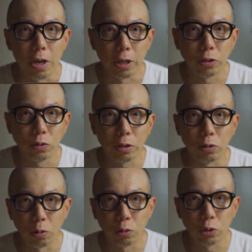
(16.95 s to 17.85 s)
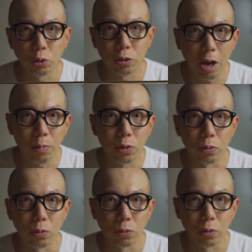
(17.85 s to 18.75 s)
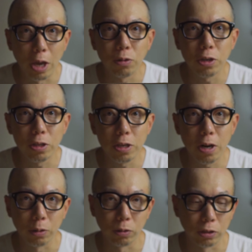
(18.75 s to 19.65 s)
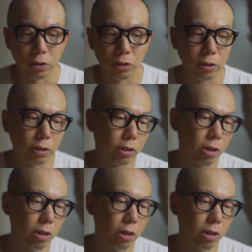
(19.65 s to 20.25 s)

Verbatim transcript: SL60W という LED ライトです。